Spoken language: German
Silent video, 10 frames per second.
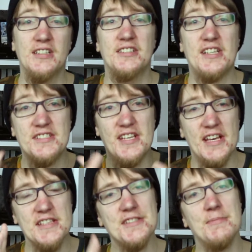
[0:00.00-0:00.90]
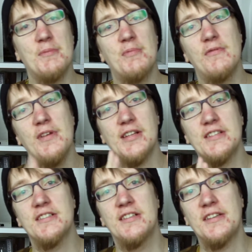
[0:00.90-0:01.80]
Das erste mit
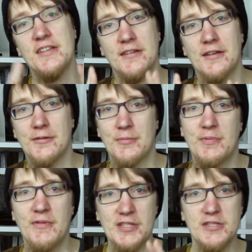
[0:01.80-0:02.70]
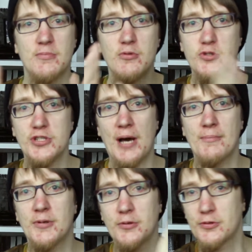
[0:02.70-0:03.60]
beweglichen Lettern, also mit beweglichen
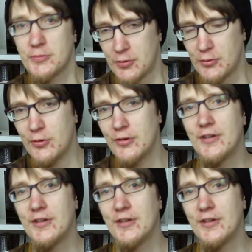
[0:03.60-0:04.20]
Buchstaben gedruckte Buch,